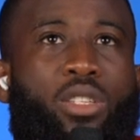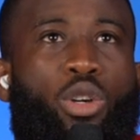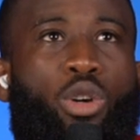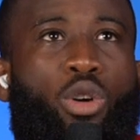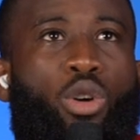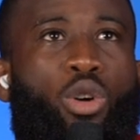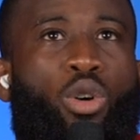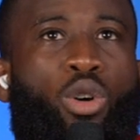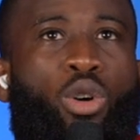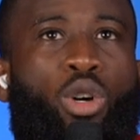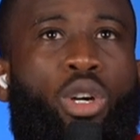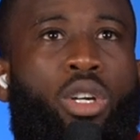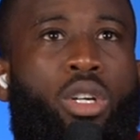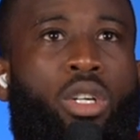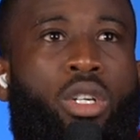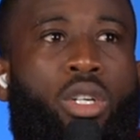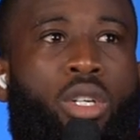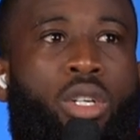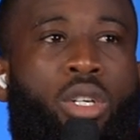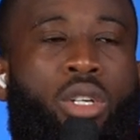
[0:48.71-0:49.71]
Euh,
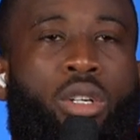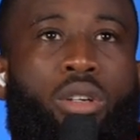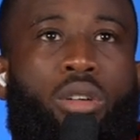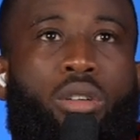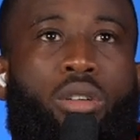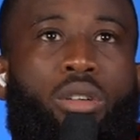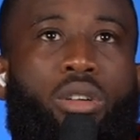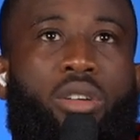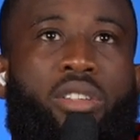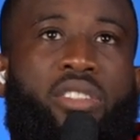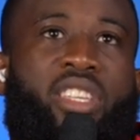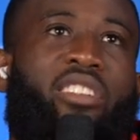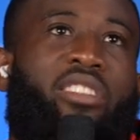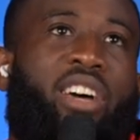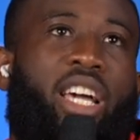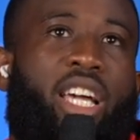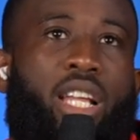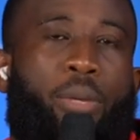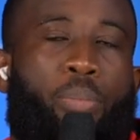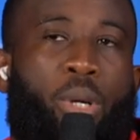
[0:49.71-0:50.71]
euh, c'est
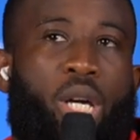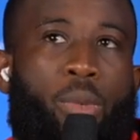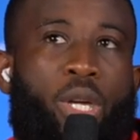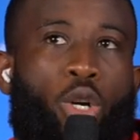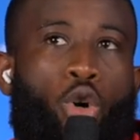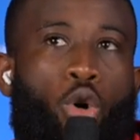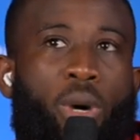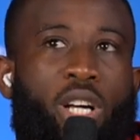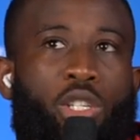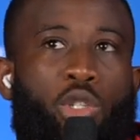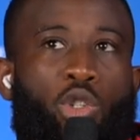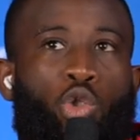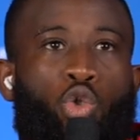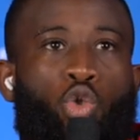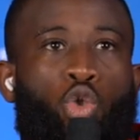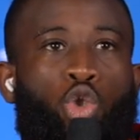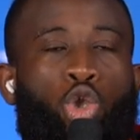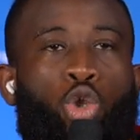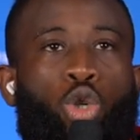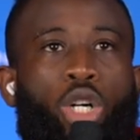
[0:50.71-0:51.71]
vrai, les premiers combats sont
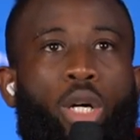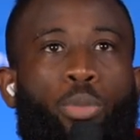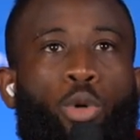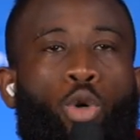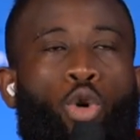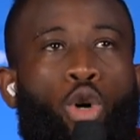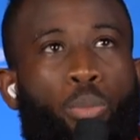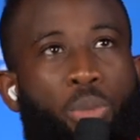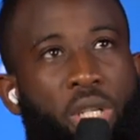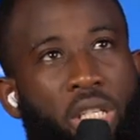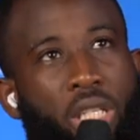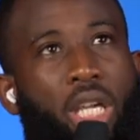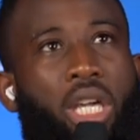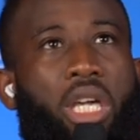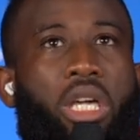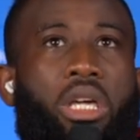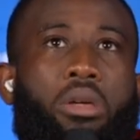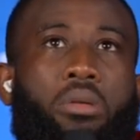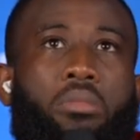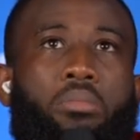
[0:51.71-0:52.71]
toujours un peu compliqués,